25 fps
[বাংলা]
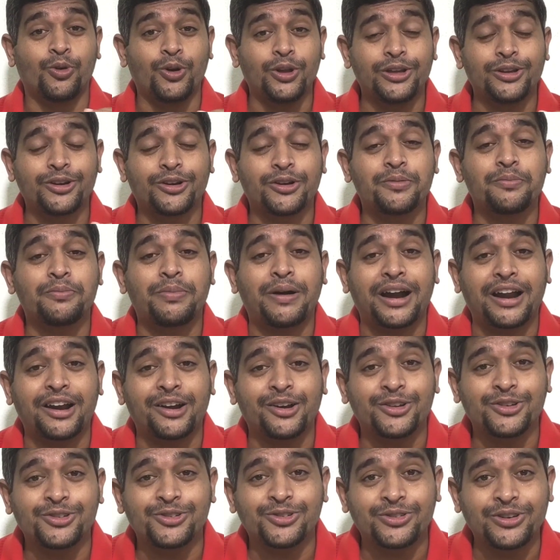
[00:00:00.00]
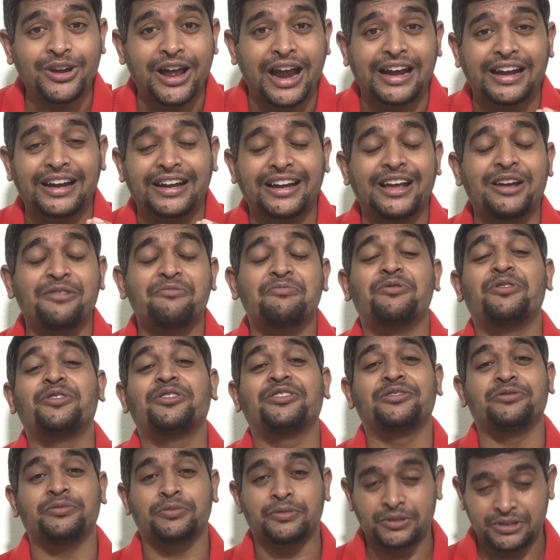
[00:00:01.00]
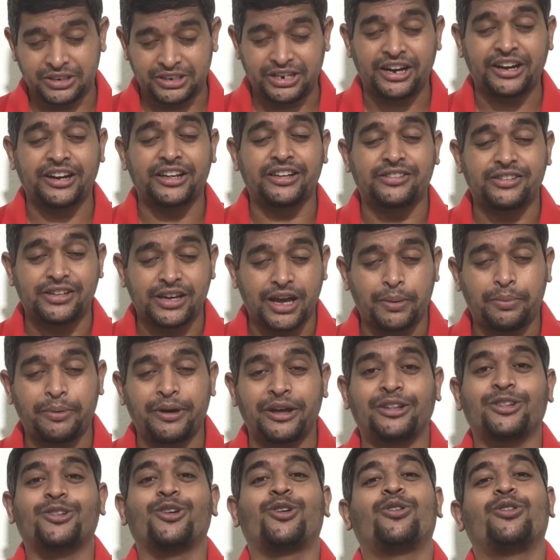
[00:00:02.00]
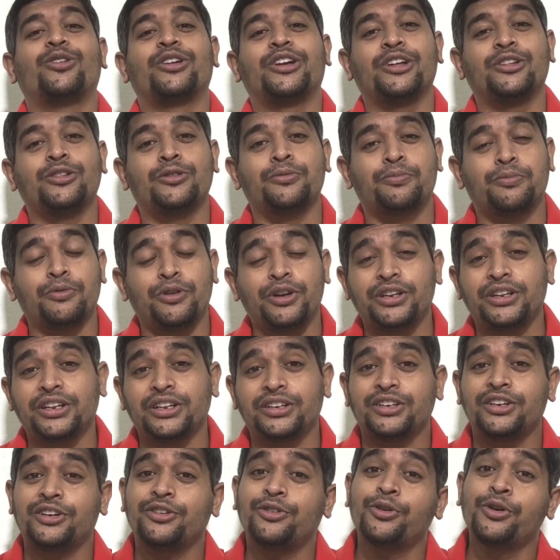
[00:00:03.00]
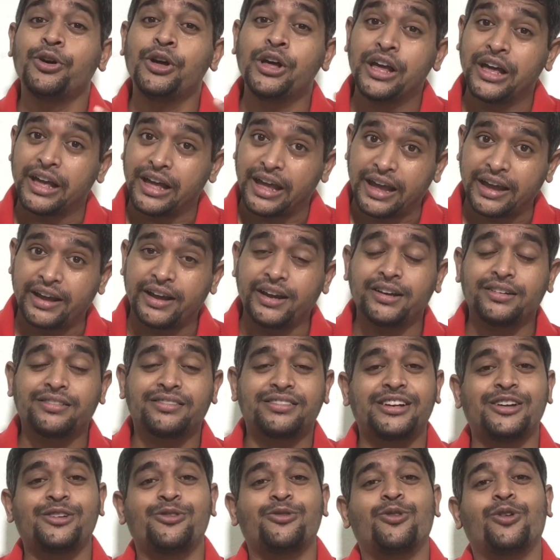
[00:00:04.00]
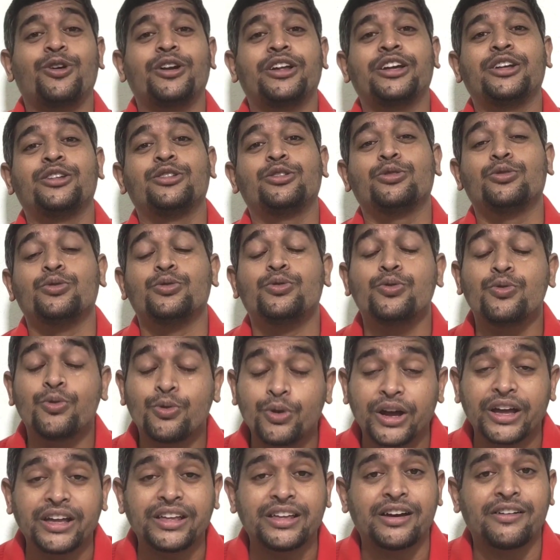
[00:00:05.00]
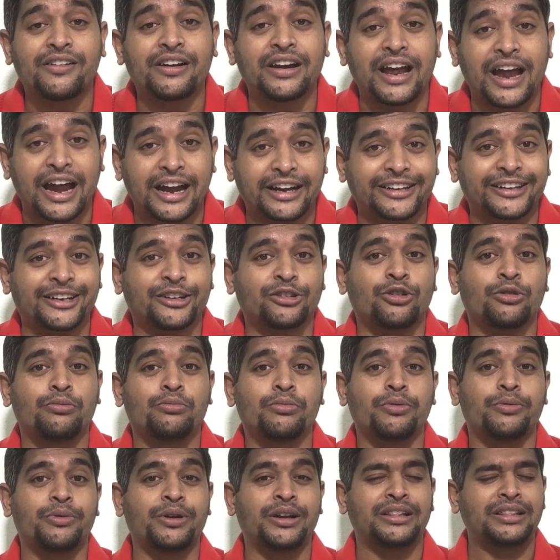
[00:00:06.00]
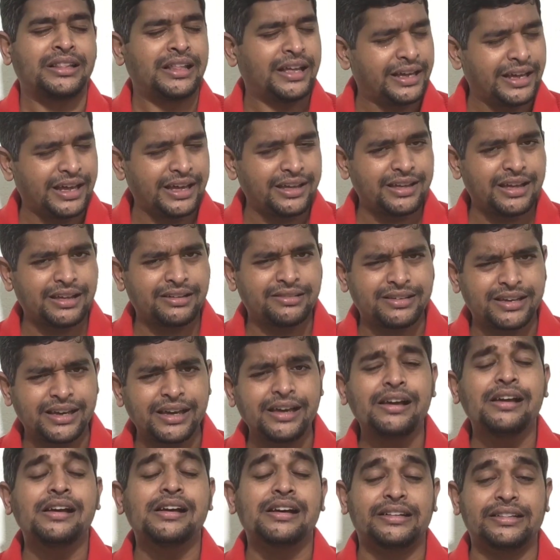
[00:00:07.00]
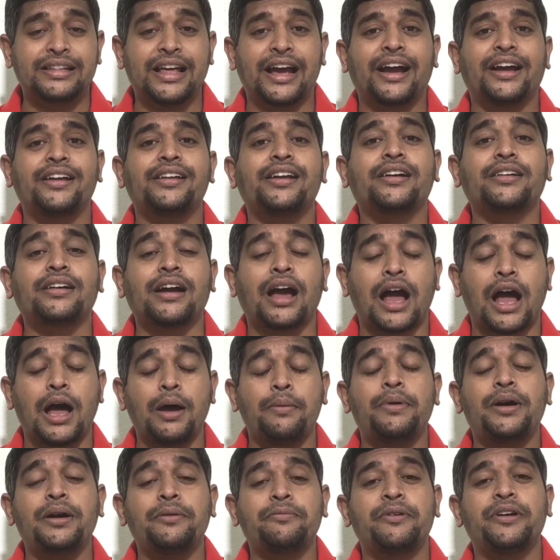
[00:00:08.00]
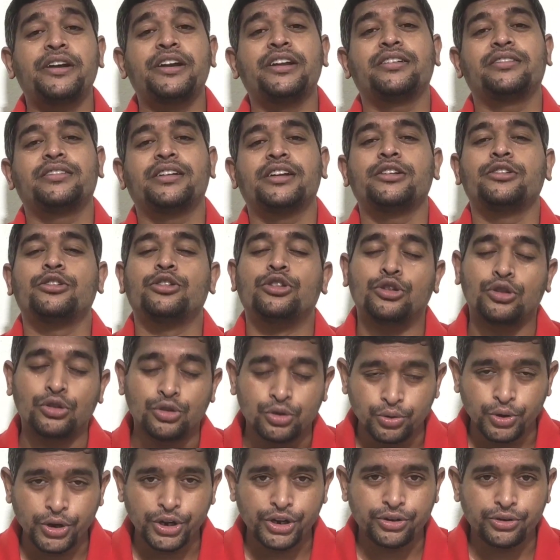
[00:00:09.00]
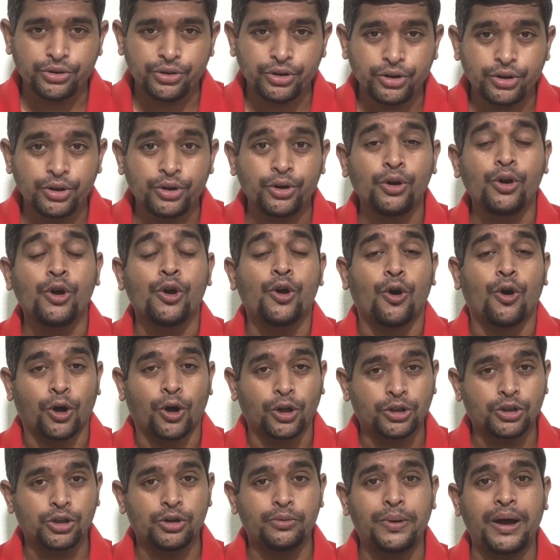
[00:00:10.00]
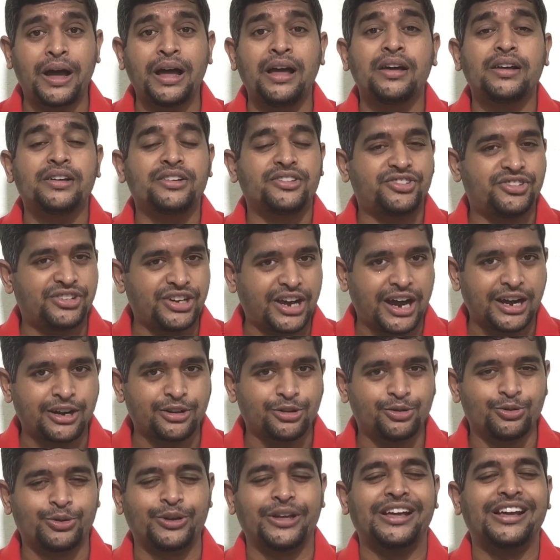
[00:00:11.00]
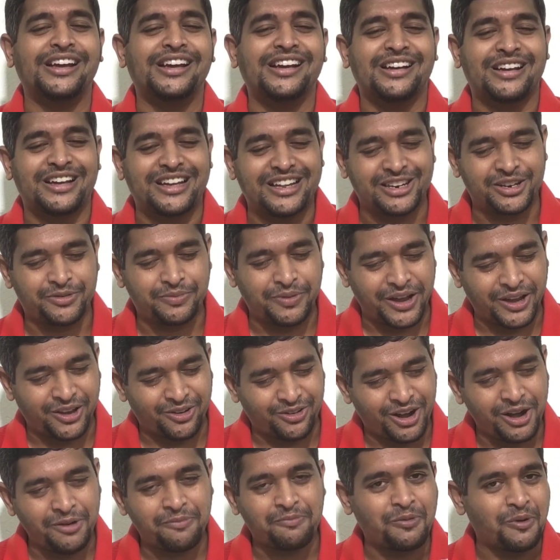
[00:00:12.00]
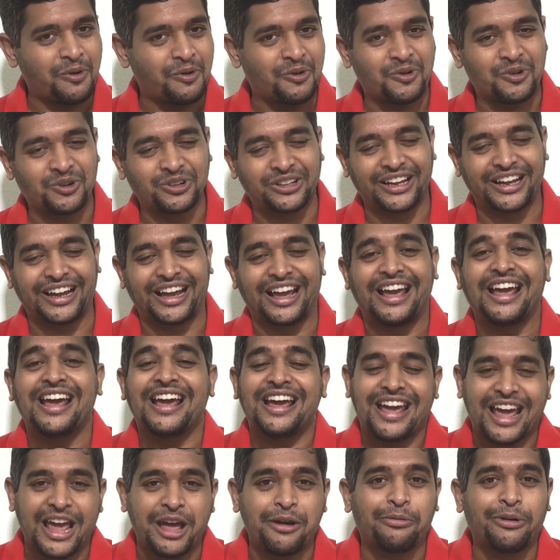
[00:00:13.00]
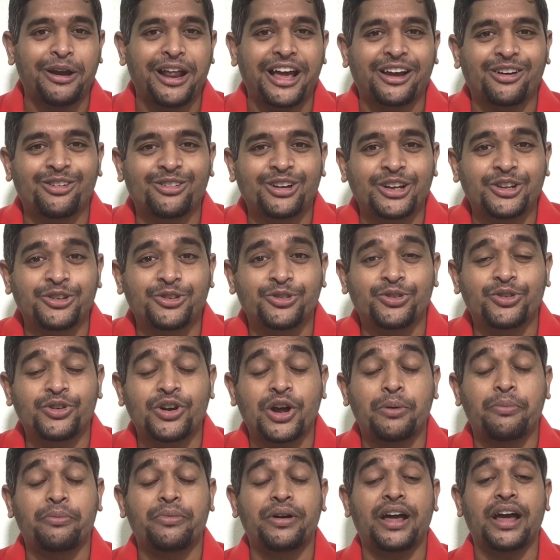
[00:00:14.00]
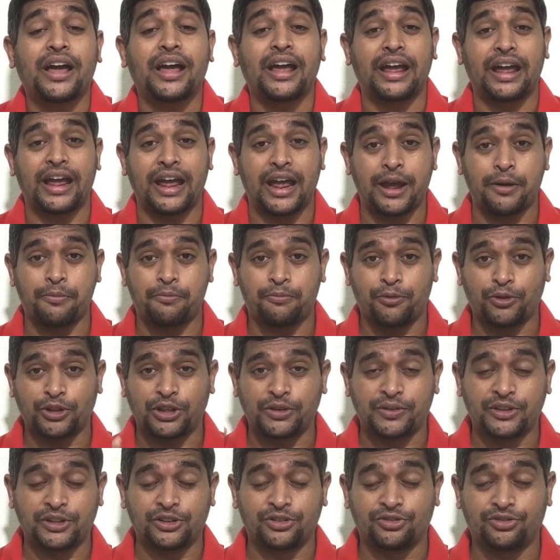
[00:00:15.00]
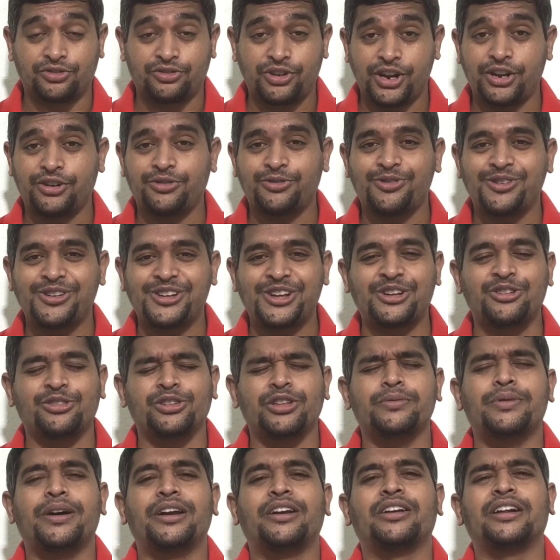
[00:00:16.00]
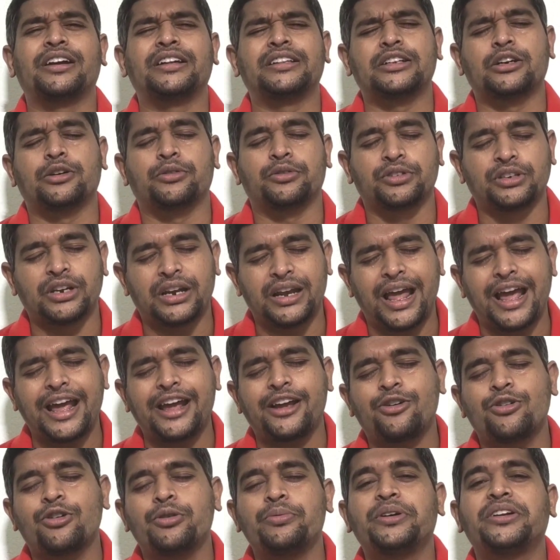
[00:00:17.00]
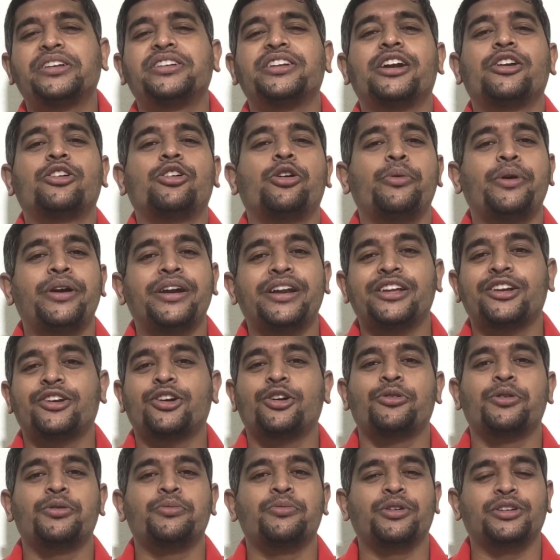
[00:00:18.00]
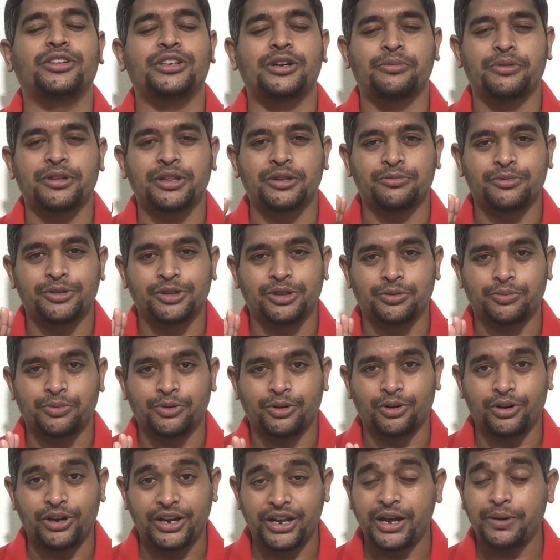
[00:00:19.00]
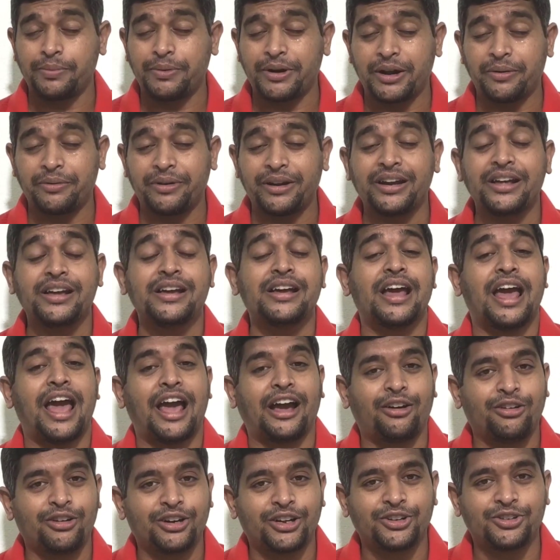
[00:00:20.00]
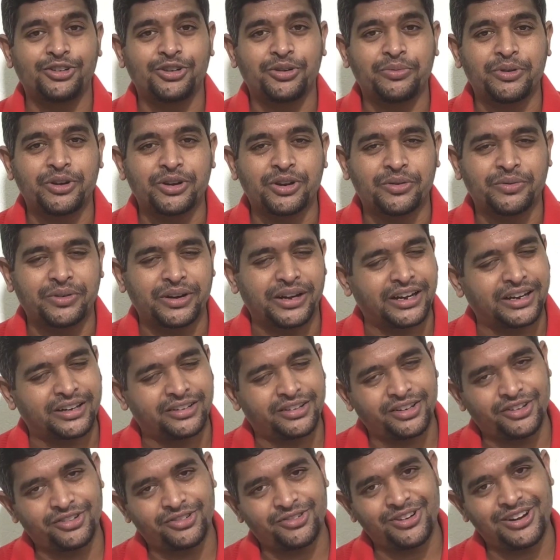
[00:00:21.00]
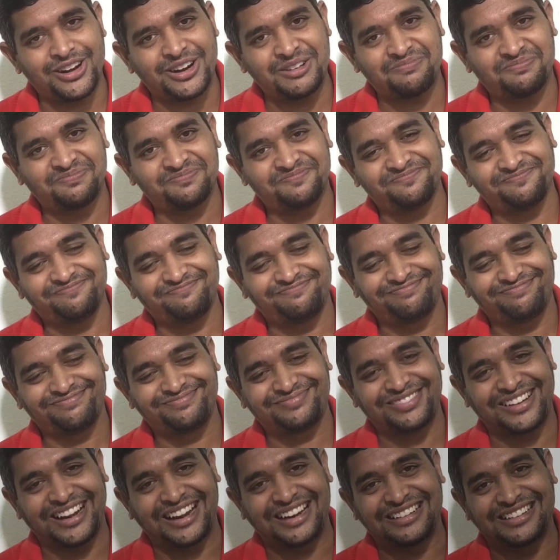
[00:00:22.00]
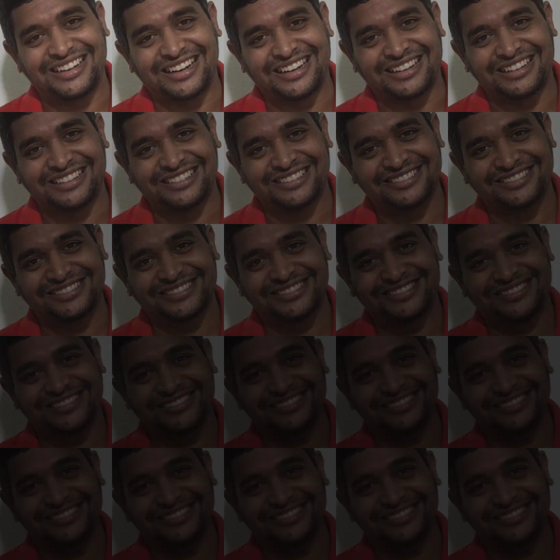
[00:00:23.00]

গোল যখন বাড়ানোর জন্য অ্যাটাকিং স্থানে যাবে তখন কিন্তু পুলিশ এসিরও এগেনস্টে গোল কিন্তু ঢুকে যাওয়ার একটা সম্ভাবনা থেকেই যাচ্ছে দেখা যাক আমার প্রেডিকশান দুই শূন্য অথবা চার দুই ইস্ট বেঙ্গলের পক্ষ থেকে এই বলে এখনকার জন্য আমরা এই প্রতিবেদন শেষ করছি যদি ভালো লাগে তাহলে অবশ্যই লাইক করবেন শেয়ার করবেন নিজে কমেন্ট বক্সে আপনাদের মন্তব্যগুলো লিখে পাঠাবেন এখনকার জন্য ভিডিও আমরা এখানে শেষ করলাম টাটা